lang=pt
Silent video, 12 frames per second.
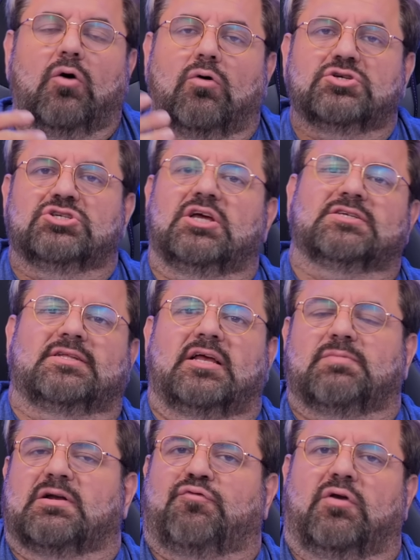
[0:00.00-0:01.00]
Hoje em dia você tem
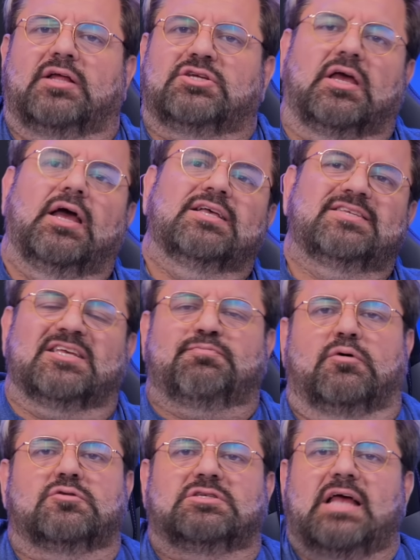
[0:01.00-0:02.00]
smartphone de
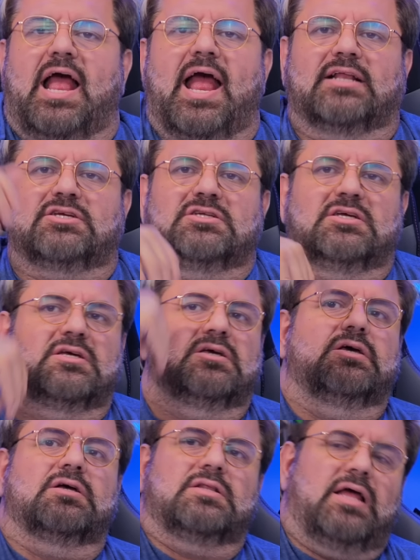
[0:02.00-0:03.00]
6.7, de,
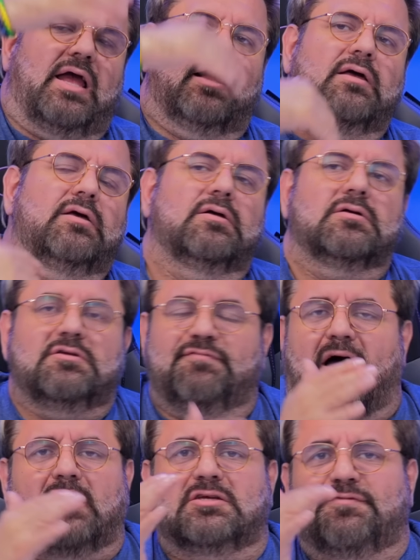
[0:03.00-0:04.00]
né?
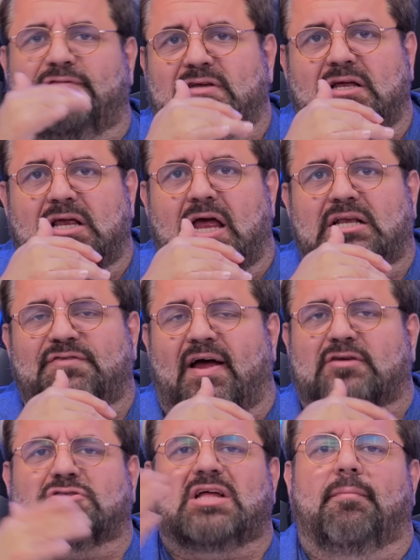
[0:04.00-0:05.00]
De é,
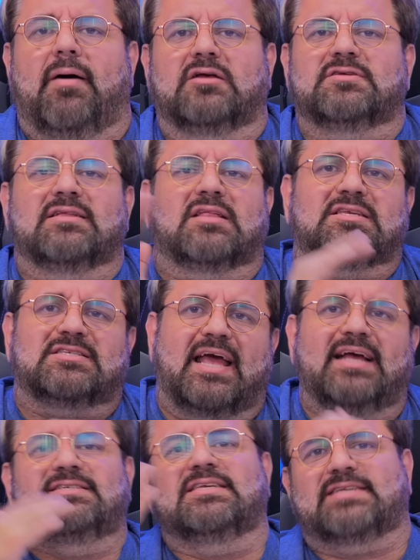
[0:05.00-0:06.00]
diversos tamanhos entre
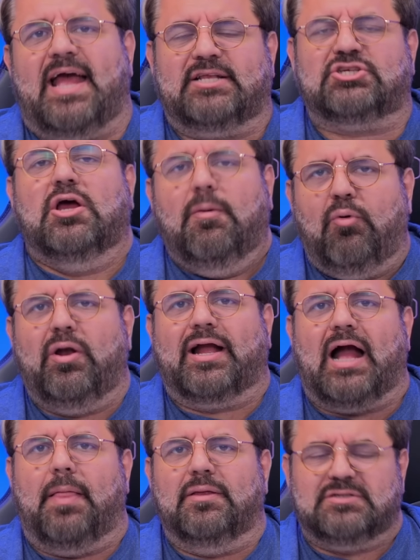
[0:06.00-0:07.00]
6 e 7
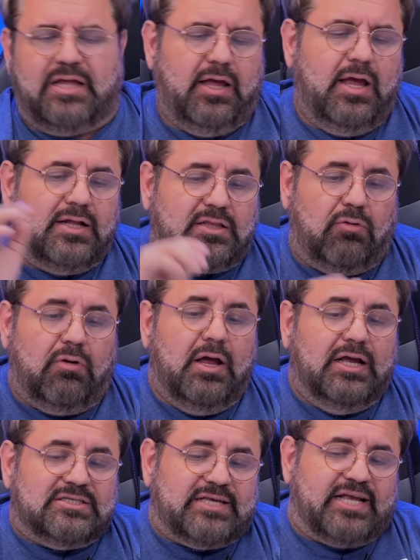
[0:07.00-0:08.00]
polegadas, né? Então,
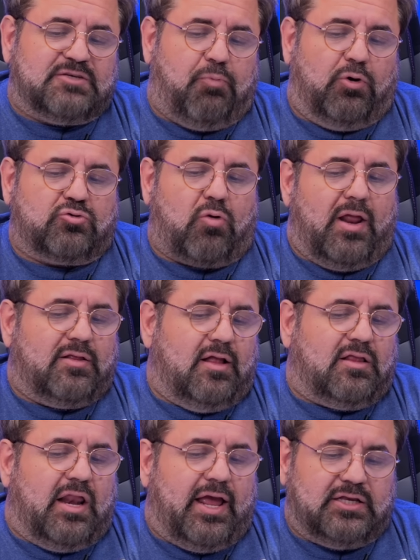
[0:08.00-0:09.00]

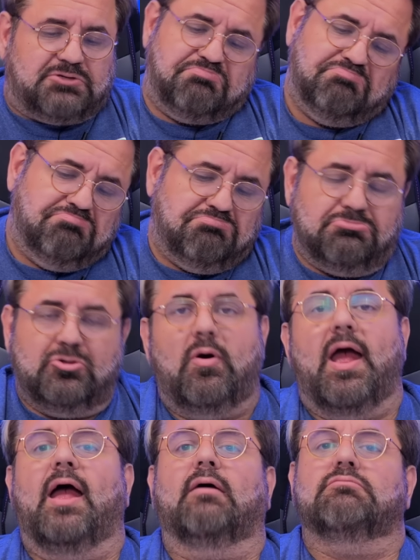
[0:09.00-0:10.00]
6.43
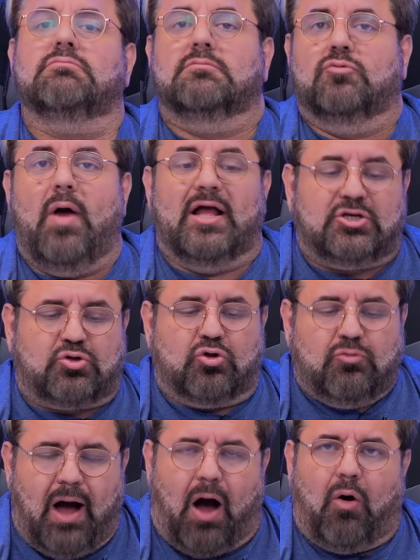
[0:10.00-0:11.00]
não é, não é de
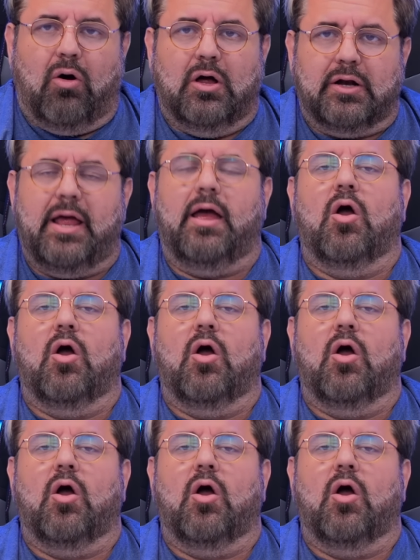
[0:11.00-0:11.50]
todo mal, né?